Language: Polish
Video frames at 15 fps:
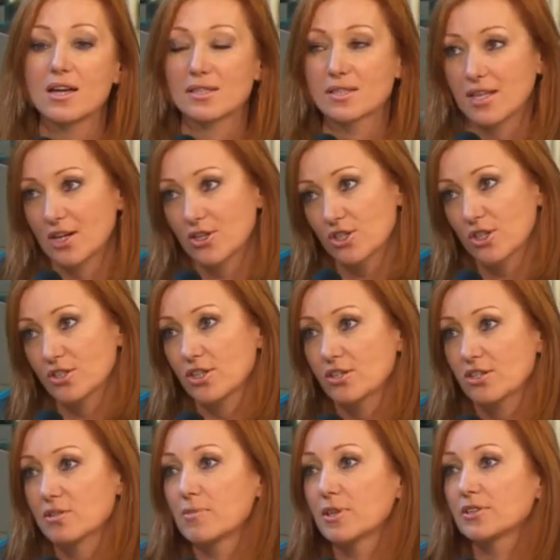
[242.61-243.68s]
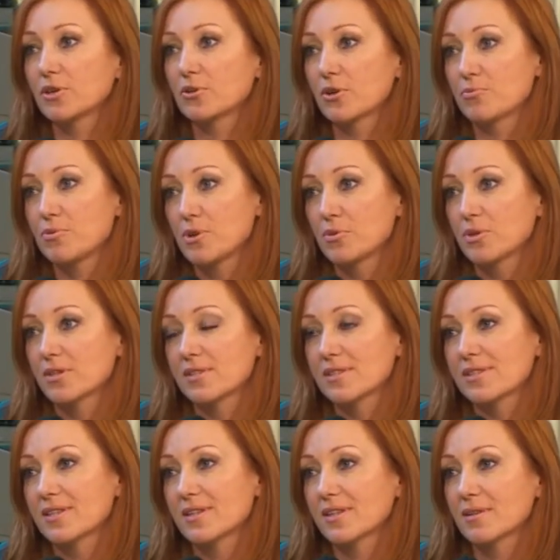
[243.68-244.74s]
Starsze dzieci będą robiły
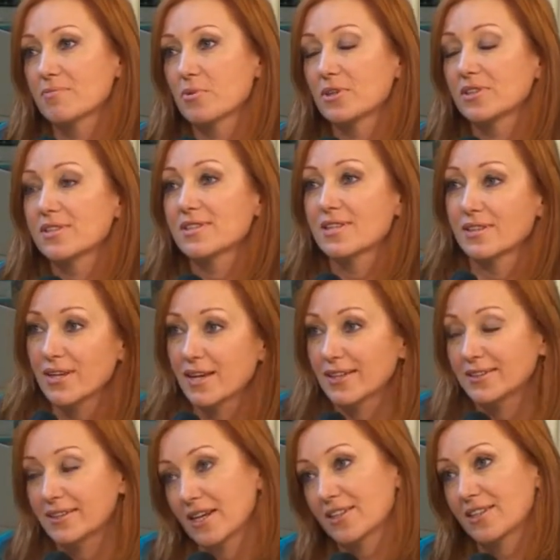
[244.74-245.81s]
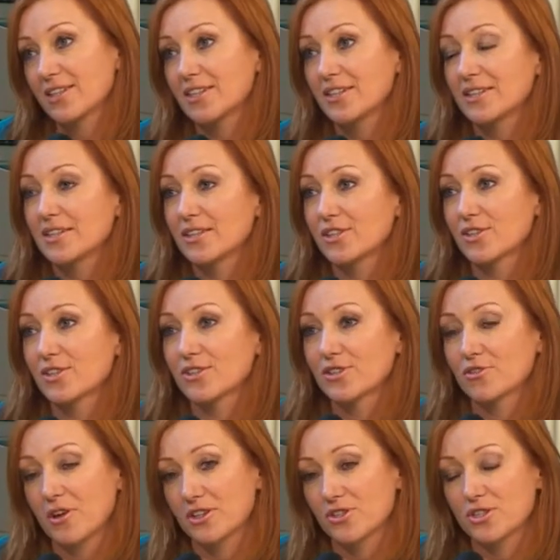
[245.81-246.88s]
z płyt CD taki
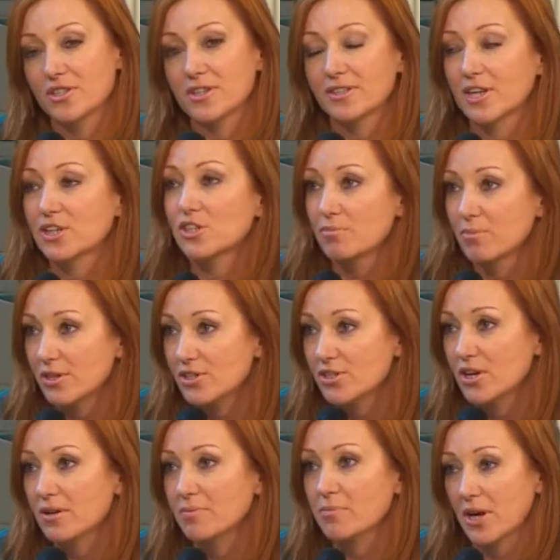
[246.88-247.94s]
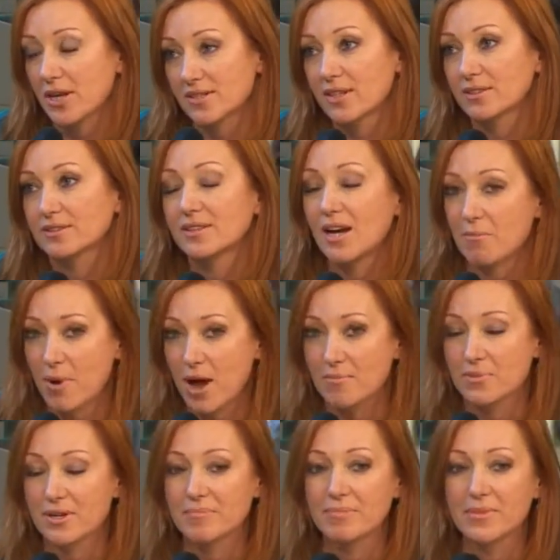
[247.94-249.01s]
świecznik. Też to będzie prezent dla
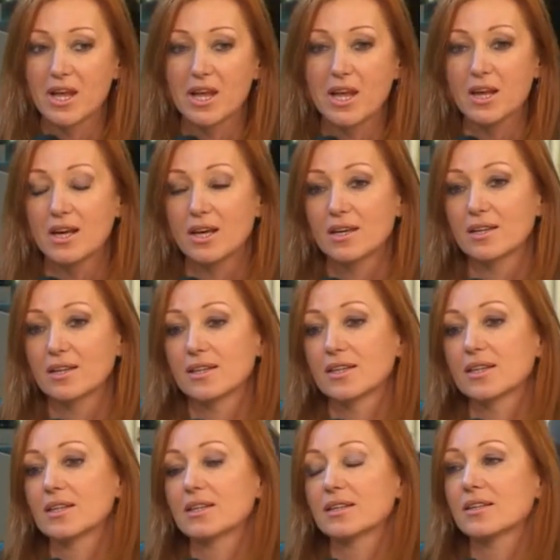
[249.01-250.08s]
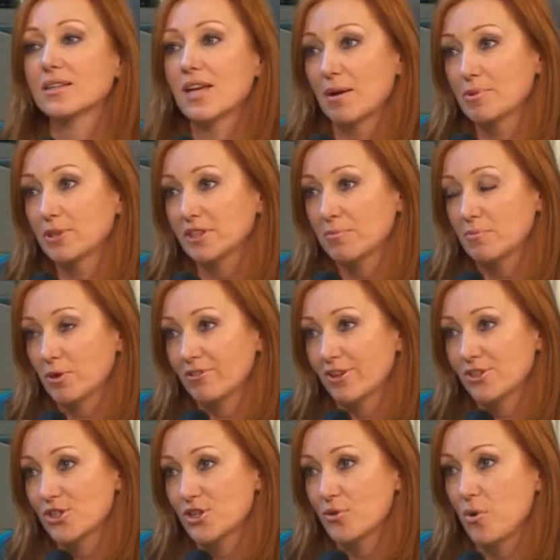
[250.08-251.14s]
mamy. Ja będę
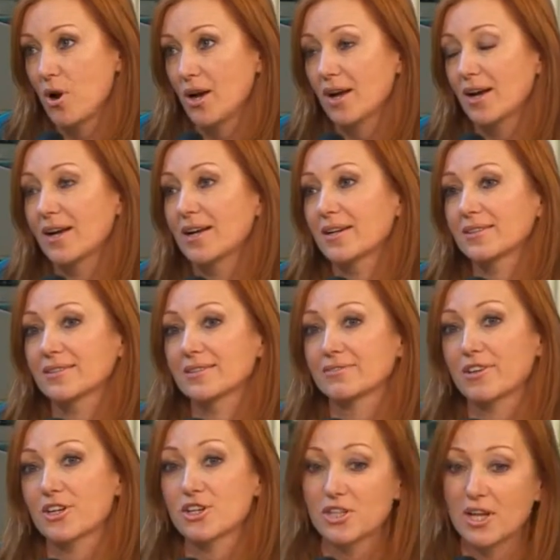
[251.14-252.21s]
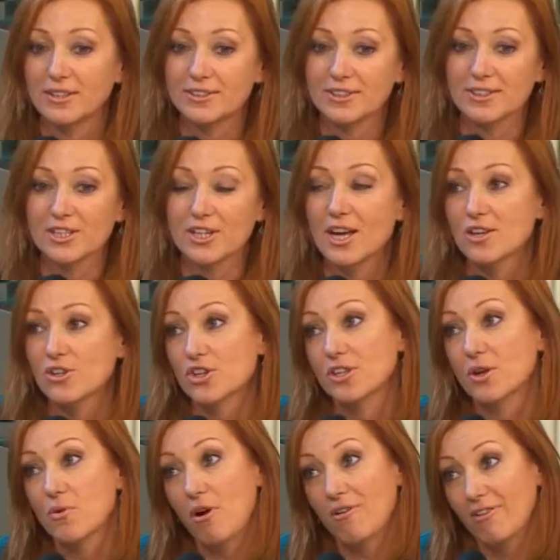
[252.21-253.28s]
prowadziła warsztaty
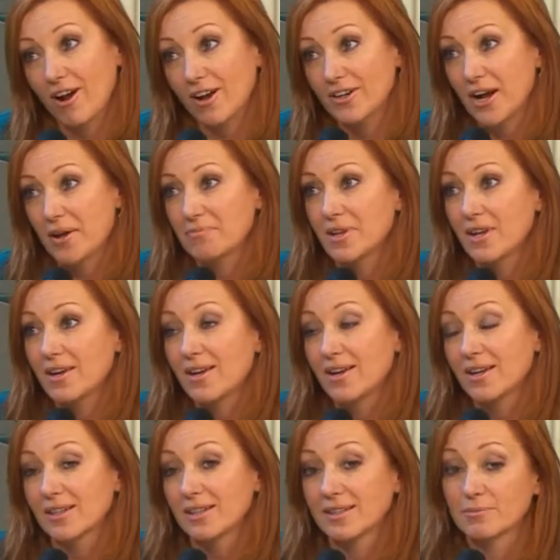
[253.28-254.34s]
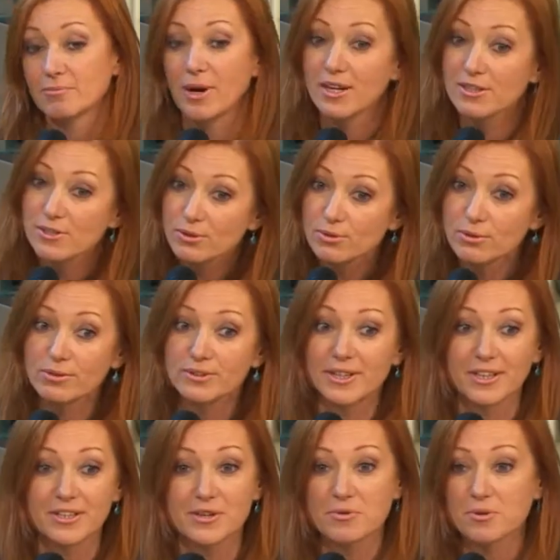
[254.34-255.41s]
szydełkowania. O. E, bardzo
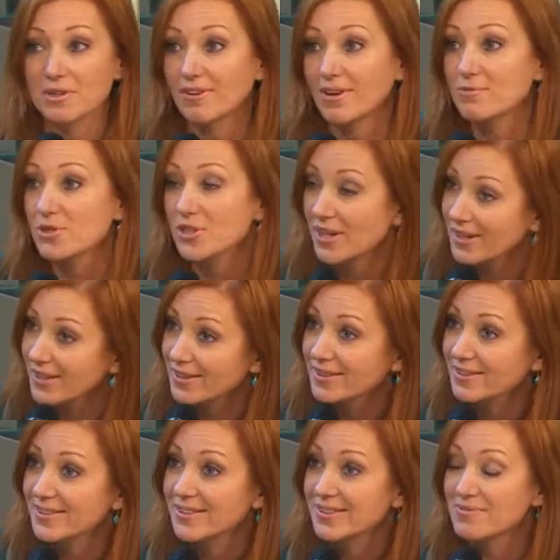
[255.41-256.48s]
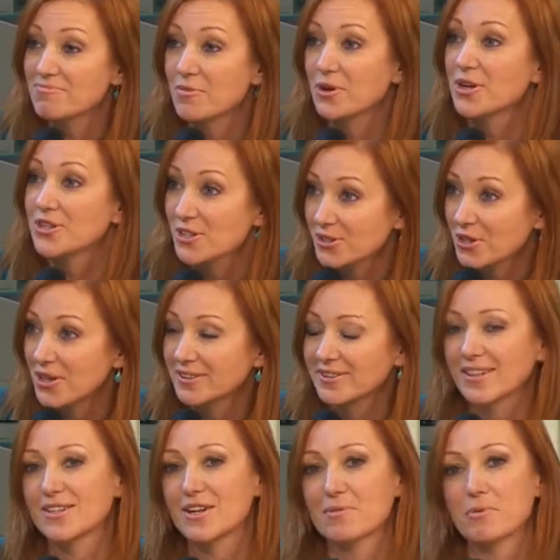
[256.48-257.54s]
trudne, nie ukrywam, że e, boję się trochę
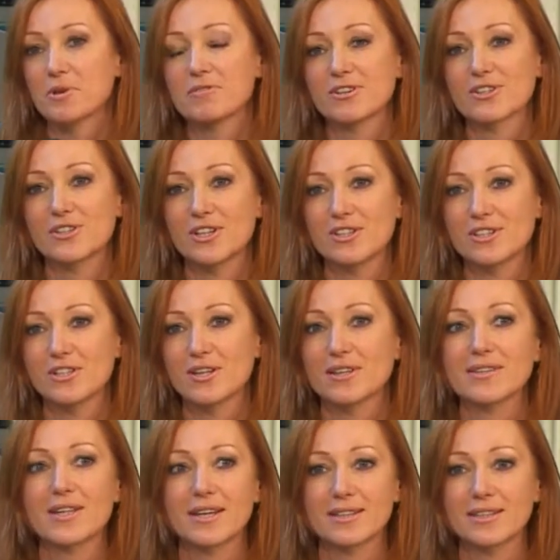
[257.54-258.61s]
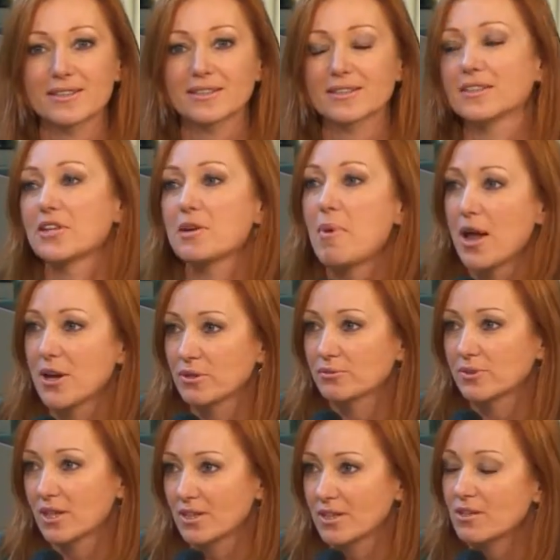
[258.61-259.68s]
tego, ponieważ dzieci jednak e, nie
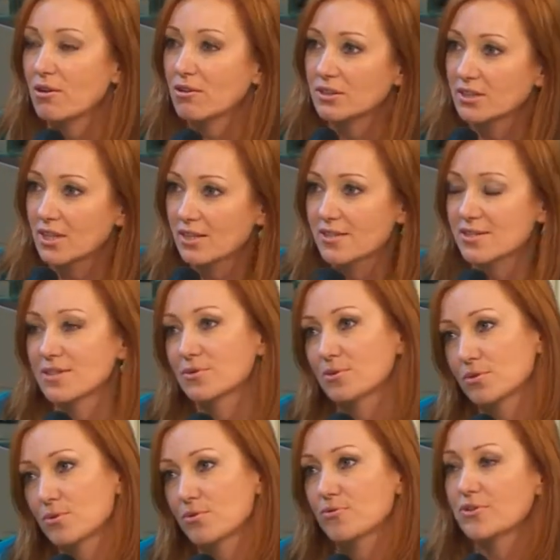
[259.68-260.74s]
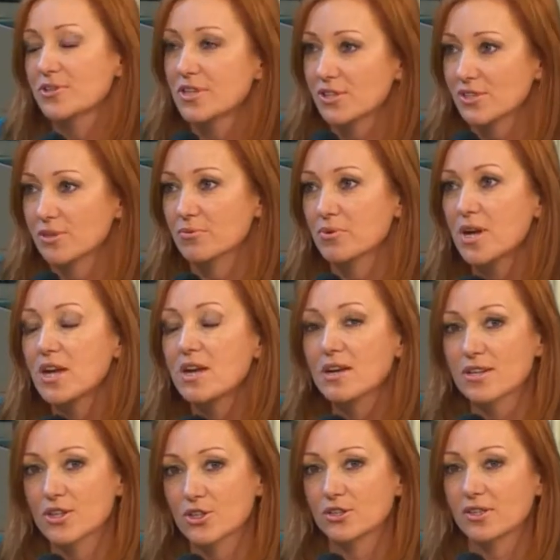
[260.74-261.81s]
mają takiej koordynacji ruchów i są
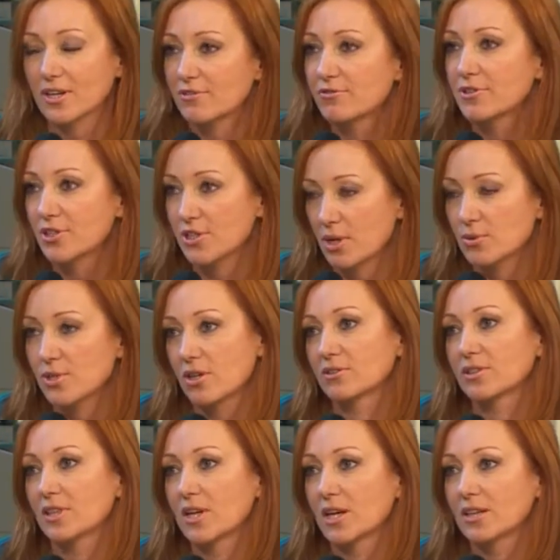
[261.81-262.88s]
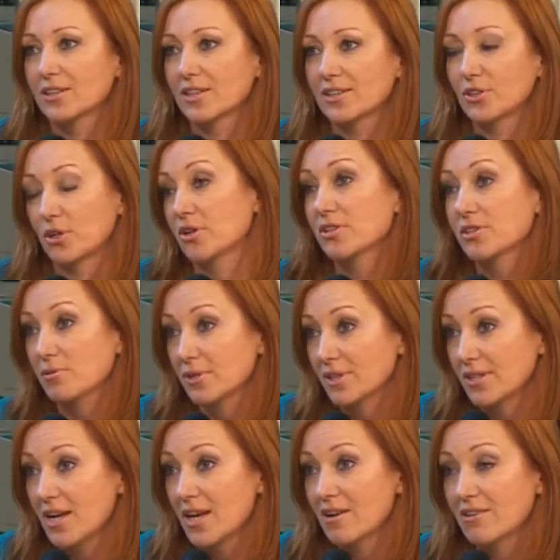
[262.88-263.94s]
jeszcze tak wykształcone jak, jak dorosły.